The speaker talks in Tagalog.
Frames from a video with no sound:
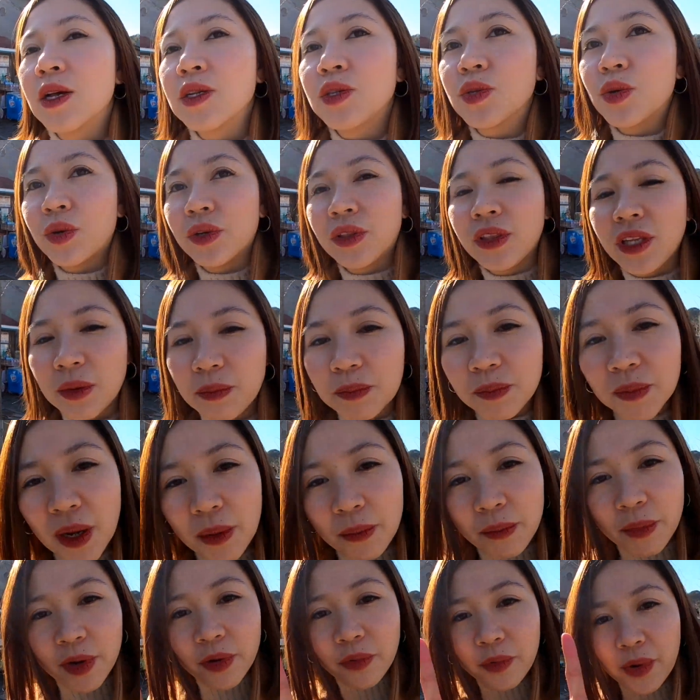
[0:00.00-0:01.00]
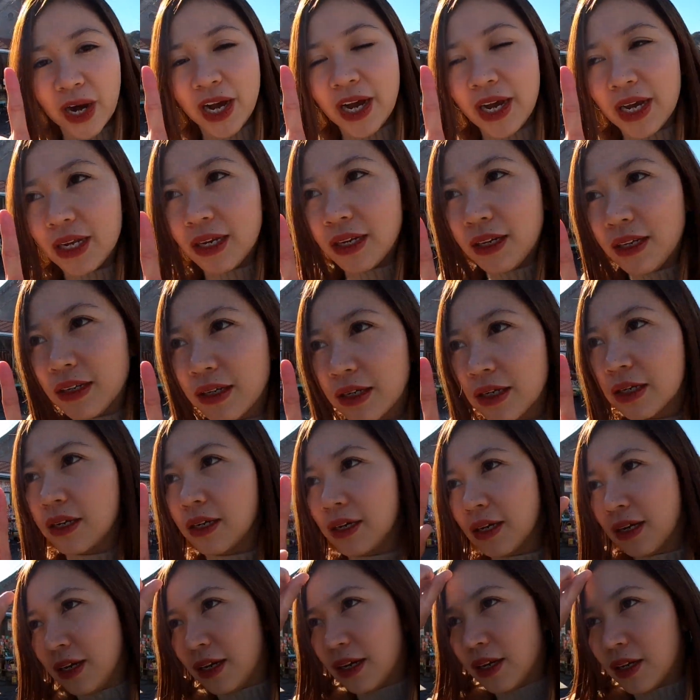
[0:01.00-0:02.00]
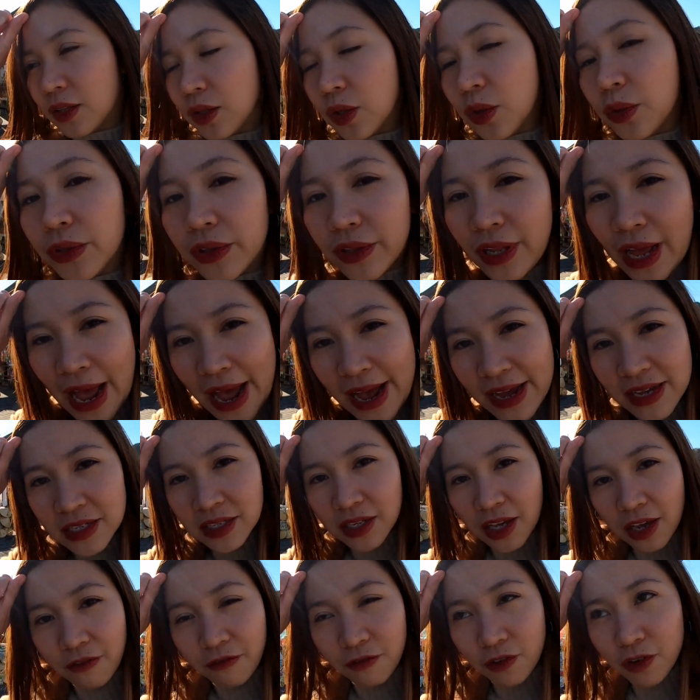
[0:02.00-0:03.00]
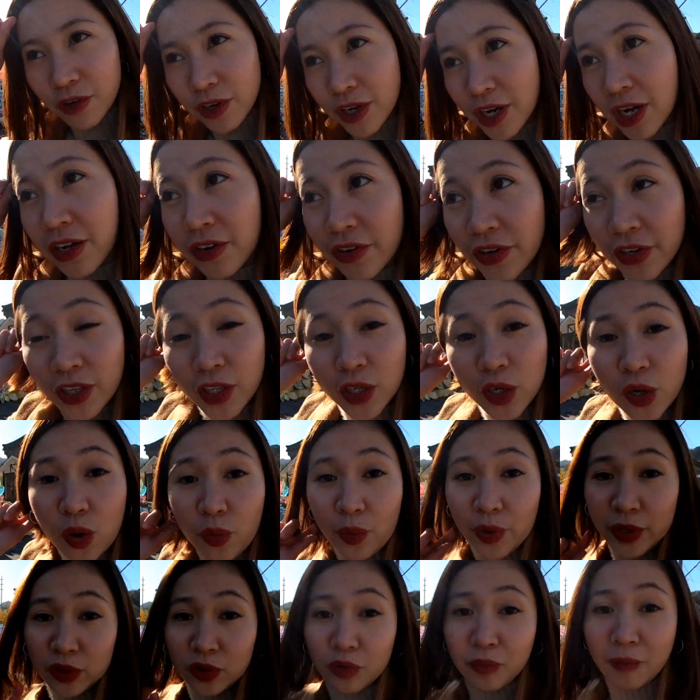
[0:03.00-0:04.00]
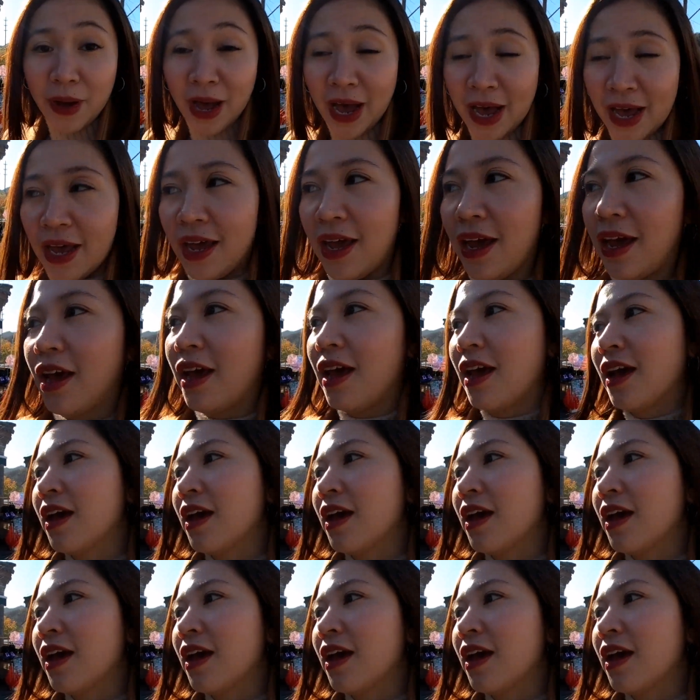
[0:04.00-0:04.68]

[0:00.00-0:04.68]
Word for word: So tip number one, don't ask if you're not really going to buy.